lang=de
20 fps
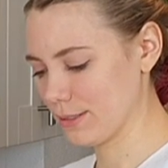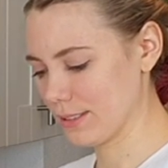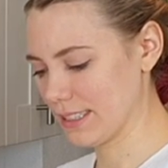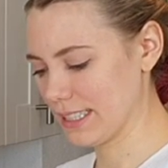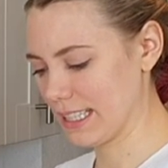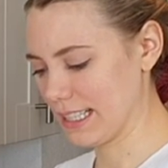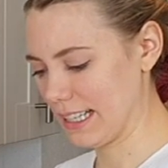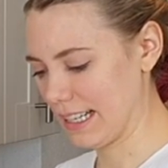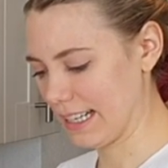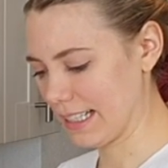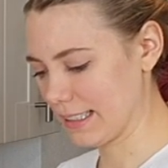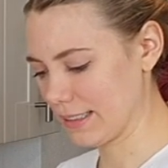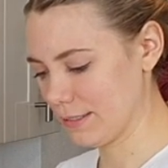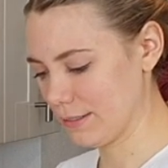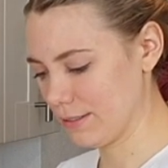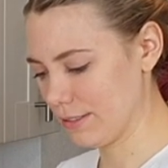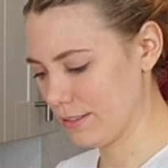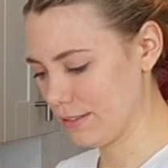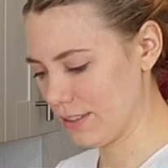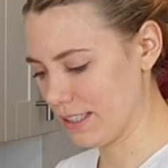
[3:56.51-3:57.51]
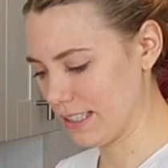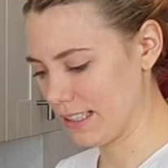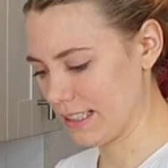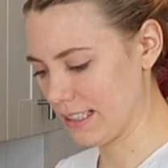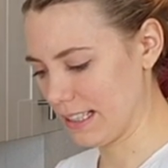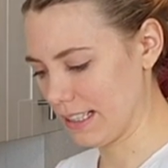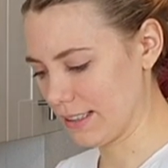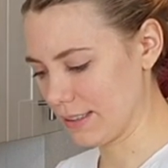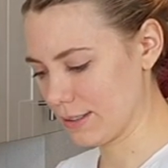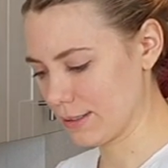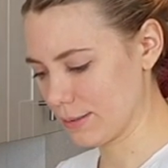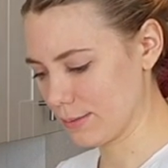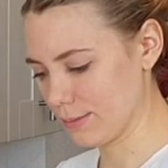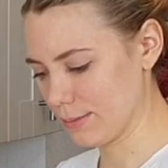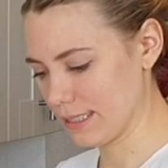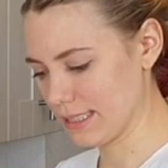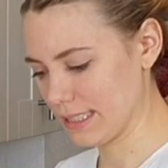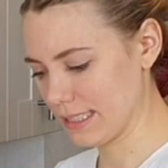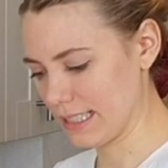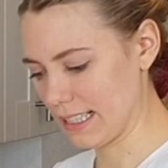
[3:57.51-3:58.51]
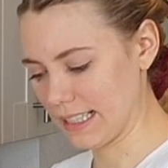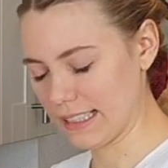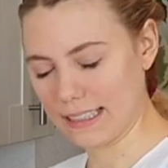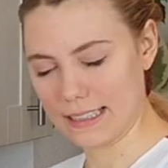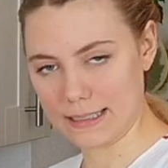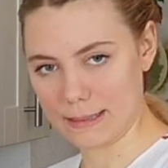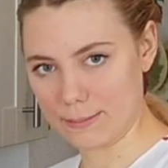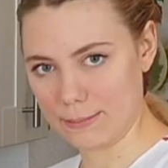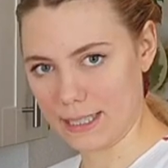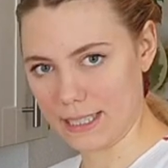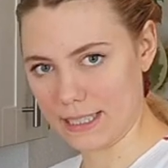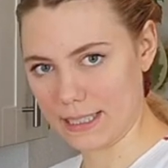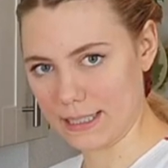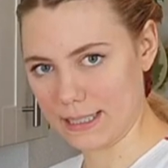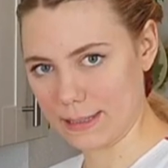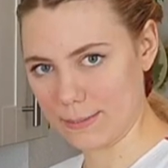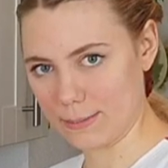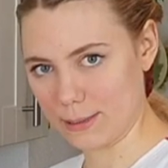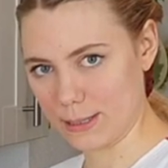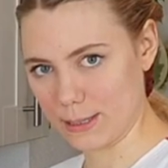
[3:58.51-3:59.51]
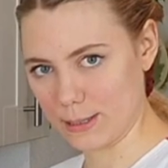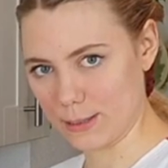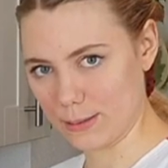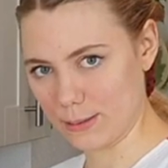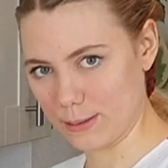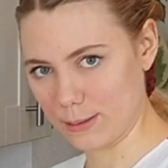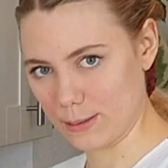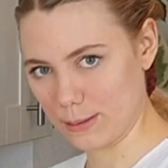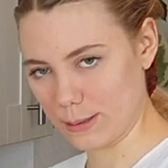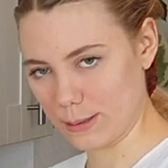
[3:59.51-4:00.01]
in seinen eigenen vier Wänden alles so ein bisschen anders macht, als man das sonst so